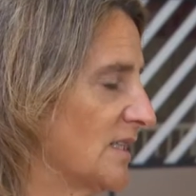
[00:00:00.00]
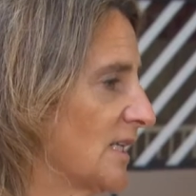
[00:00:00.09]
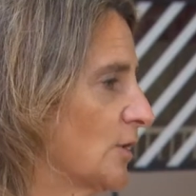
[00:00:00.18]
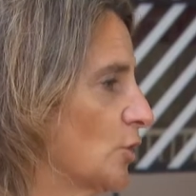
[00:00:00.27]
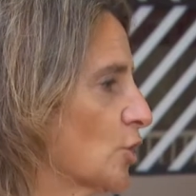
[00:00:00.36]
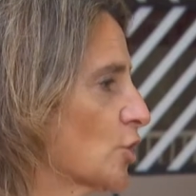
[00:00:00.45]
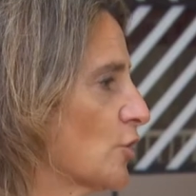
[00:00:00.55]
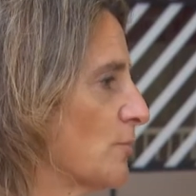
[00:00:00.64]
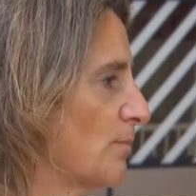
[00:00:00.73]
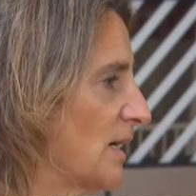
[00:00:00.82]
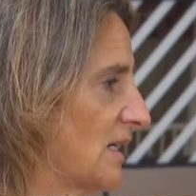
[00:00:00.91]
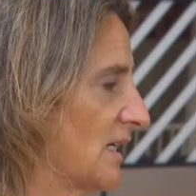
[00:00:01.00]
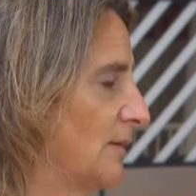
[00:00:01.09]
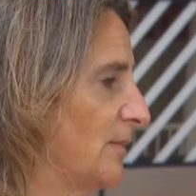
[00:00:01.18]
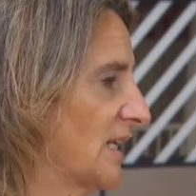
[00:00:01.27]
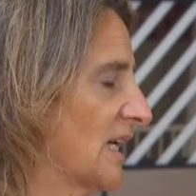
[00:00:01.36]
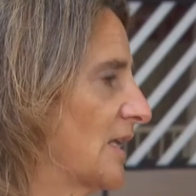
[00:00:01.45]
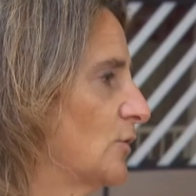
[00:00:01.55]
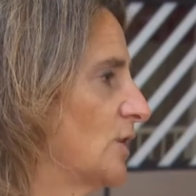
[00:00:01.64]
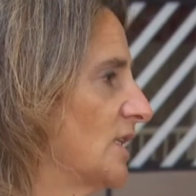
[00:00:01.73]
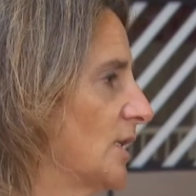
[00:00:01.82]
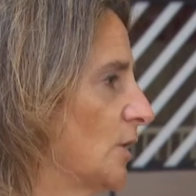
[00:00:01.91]
que no rompa el mercado
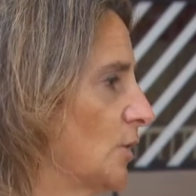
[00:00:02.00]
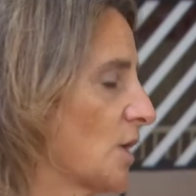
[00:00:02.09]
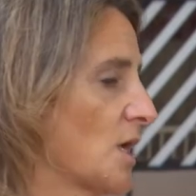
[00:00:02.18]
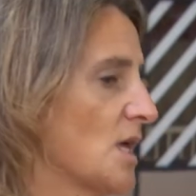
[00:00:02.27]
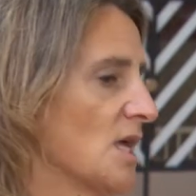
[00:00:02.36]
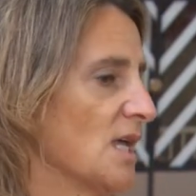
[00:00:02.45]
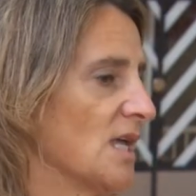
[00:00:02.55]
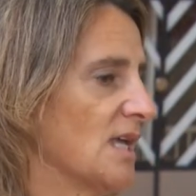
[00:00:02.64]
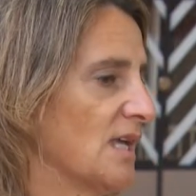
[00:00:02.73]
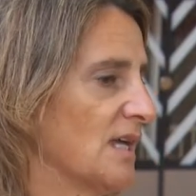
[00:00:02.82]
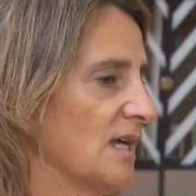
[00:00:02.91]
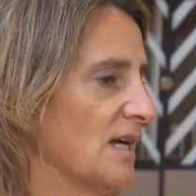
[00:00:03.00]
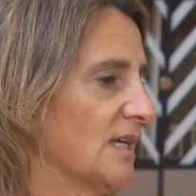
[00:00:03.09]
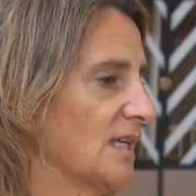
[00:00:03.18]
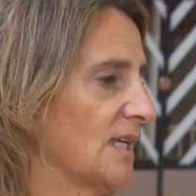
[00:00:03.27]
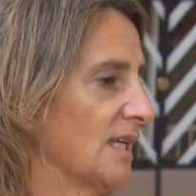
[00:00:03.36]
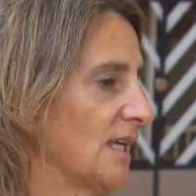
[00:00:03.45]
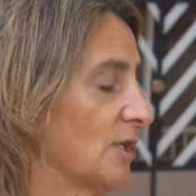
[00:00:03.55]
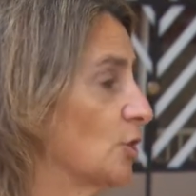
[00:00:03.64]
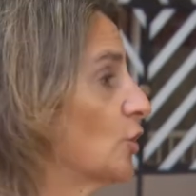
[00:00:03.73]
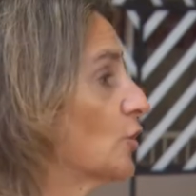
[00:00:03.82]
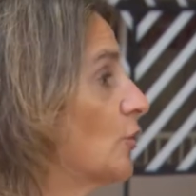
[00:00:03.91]
interior. Eh, y que
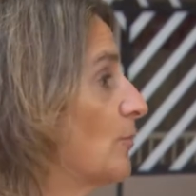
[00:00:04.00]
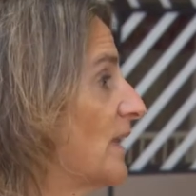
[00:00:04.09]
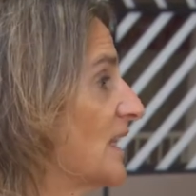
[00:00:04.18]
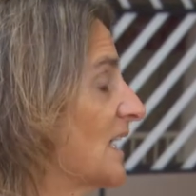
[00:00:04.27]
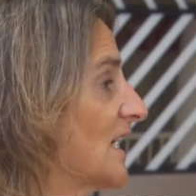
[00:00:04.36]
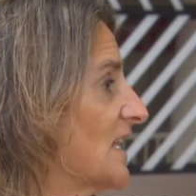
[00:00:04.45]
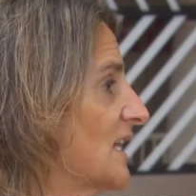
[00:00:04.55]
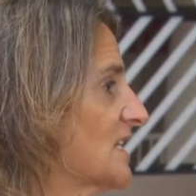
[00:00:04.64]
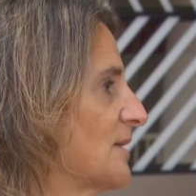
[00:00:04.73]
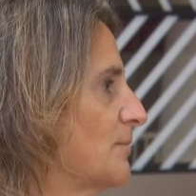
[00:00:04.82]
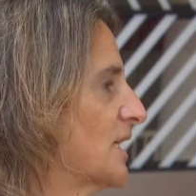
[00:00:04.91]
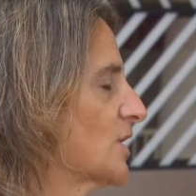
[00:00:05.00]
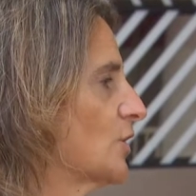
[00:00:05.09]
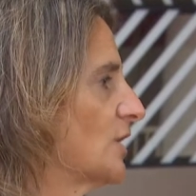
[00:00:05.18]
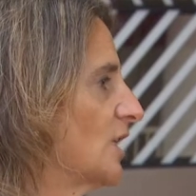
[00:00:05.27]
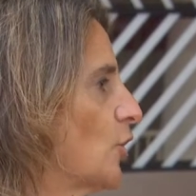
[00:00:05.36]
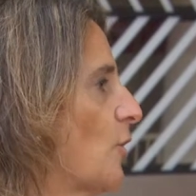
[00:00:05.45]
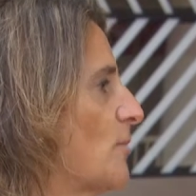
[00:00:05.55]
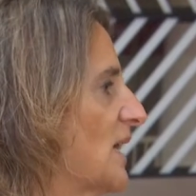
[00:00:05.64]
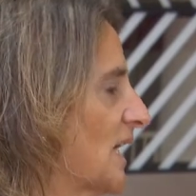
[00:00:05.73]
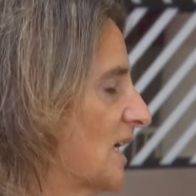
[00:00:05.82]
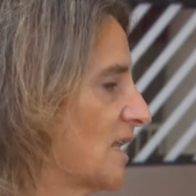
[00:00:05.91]
no rompa décadas de inversión en
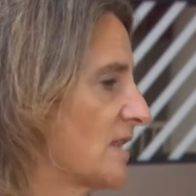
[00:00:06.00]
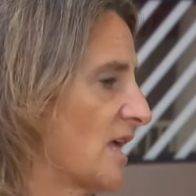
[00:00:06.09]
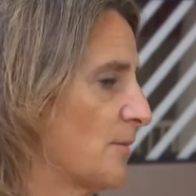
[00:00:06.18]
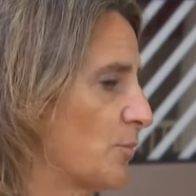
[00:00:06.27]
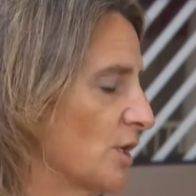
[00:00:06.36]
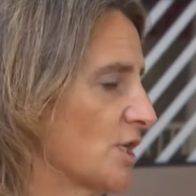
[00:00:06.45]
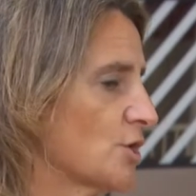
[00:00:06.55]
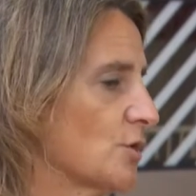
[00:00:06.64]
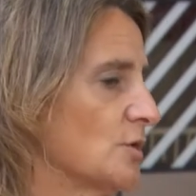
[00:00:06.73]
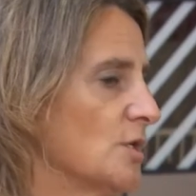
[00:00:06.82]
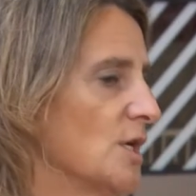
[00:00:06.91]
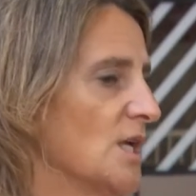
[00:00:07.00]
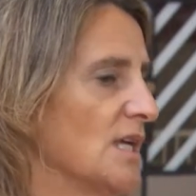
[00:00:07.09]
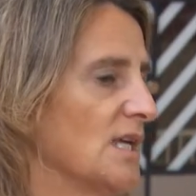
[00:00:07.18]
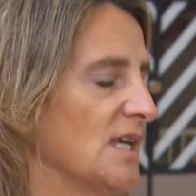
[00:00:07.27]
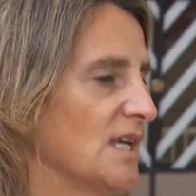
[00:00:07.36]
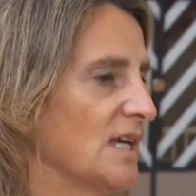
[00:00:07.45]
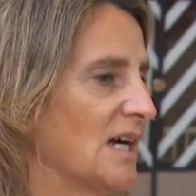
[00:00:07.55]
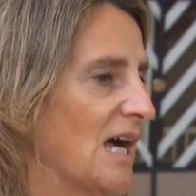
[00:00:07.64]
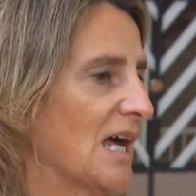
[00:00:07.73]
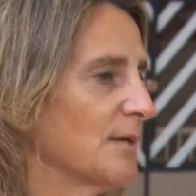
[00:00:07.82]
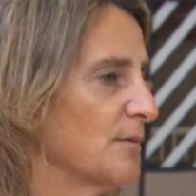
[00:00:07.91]
convergencia. Y por eso eh,
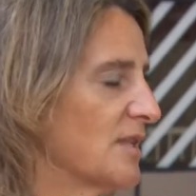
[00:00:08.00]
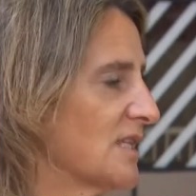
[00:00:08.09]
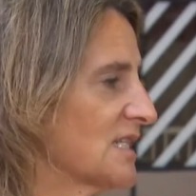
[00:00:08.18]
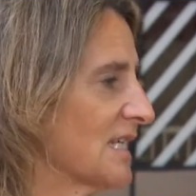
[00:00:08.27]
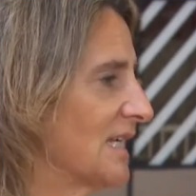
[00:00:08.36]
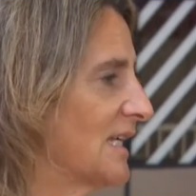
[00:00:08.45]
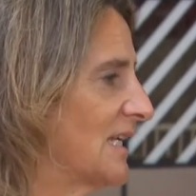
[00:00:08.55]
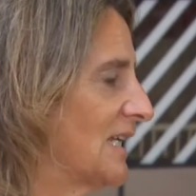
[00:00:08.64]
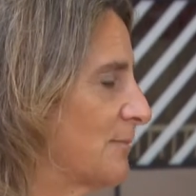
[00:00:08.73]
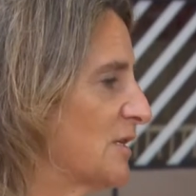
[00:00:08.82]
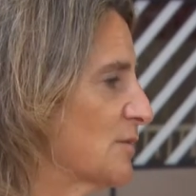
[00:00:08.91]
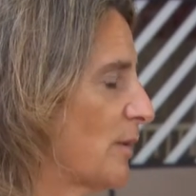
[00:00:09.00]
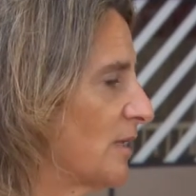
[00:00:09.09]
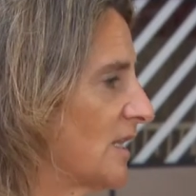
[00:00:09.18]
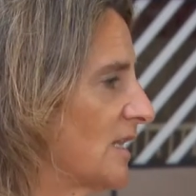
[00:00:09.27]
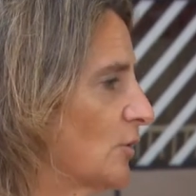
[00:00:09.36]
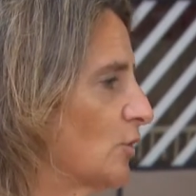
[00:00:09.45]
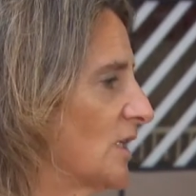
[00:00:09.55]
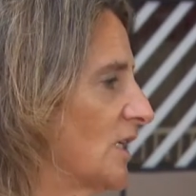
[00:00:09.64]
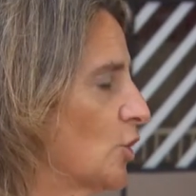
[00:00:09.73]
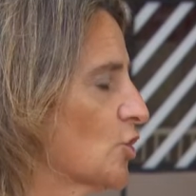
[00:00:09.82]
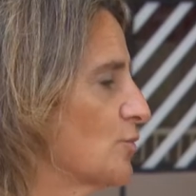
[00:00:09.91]
hay veces que la misma medida no
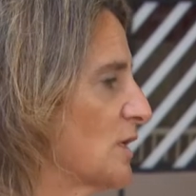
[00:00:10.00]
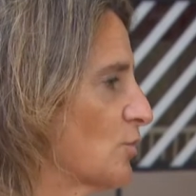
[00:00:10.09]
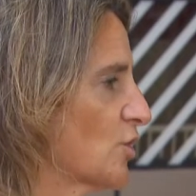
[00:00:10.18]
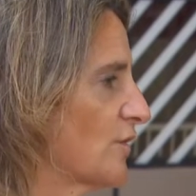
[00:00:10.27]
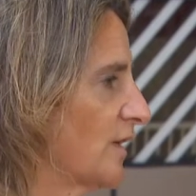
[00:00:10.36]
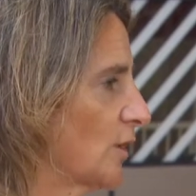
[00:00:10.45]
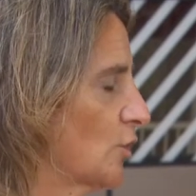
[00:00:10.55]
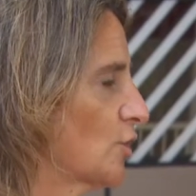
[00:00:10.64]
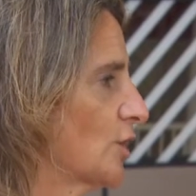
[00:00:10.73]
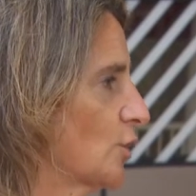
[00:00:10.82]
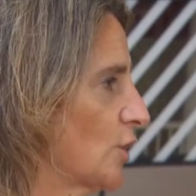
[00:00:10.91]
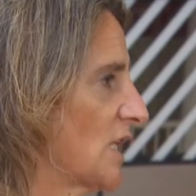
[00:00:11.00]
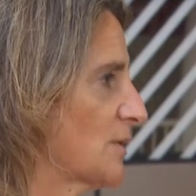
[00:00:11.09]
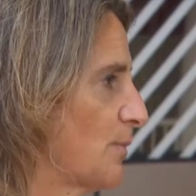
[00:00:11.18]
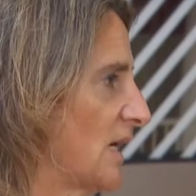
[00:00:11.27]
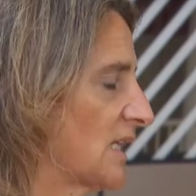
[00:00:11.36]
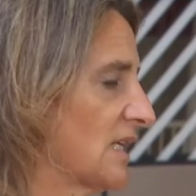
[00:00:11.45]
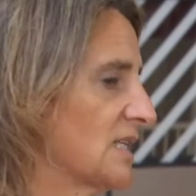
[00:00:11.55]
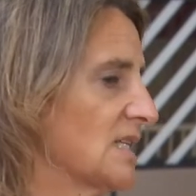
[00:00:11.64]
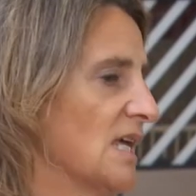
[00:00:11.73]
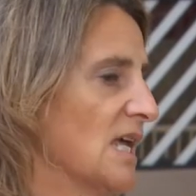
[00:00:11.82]
tiene los mismos efectos en todas partes